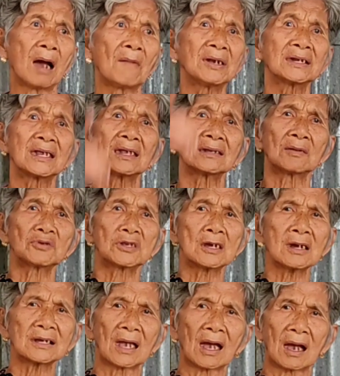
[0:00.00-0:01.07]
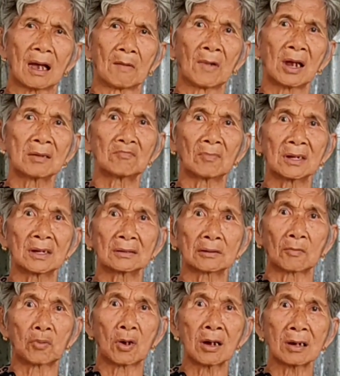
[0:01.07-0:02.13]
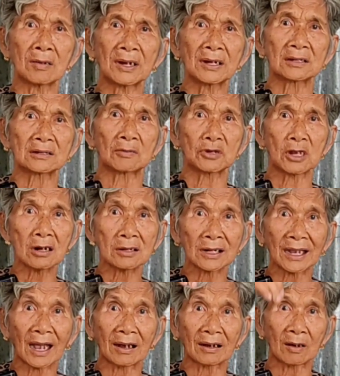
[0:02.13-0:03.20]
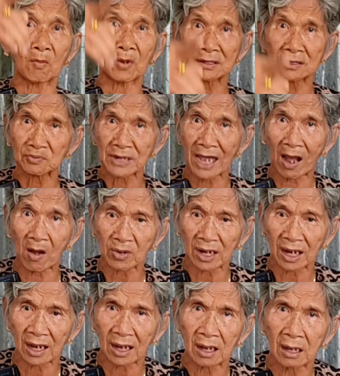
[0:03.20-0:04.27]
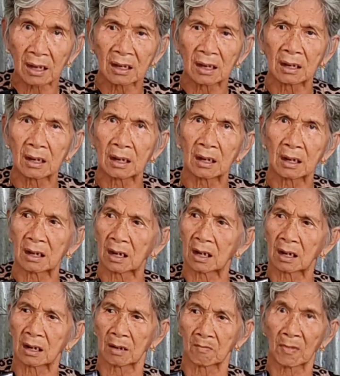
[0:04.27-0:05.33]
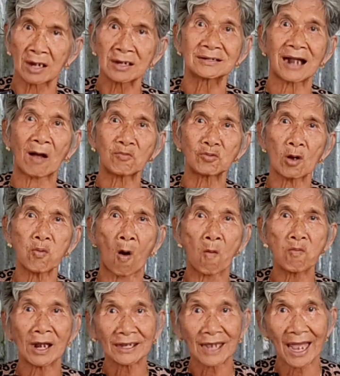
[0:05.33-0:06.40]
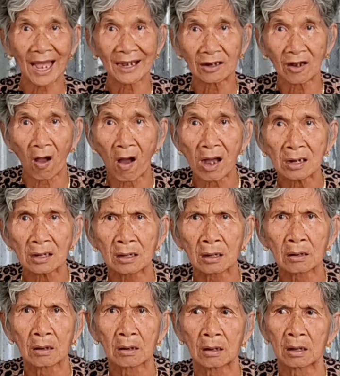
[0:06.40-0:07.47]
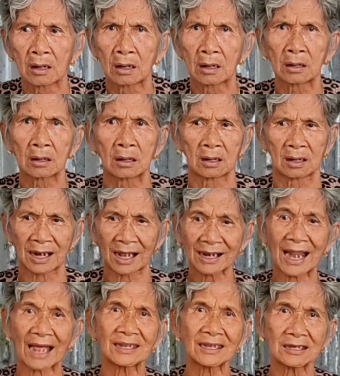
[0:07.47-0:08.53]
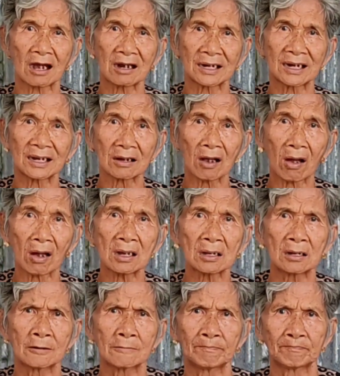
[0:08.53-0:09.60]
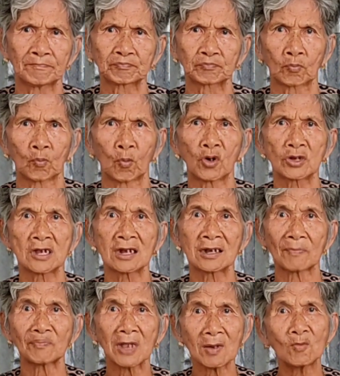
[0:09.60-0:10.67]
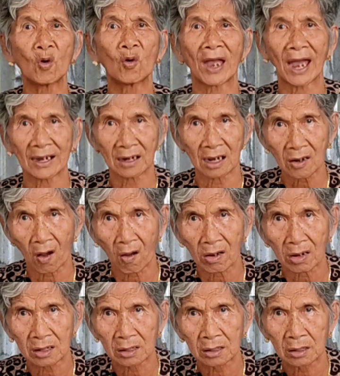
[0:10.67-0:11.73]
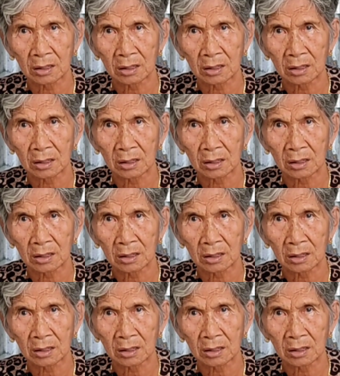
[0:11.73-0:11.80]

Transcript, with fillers: ở bên kia sông trước kìa bên bên tùng phước bên là sông trước đi anh của mình sông sau nè mình rộng vô phụng lá the nha con là cái làng với trường này con mùa xuân ấp trứng mùa hè nữa con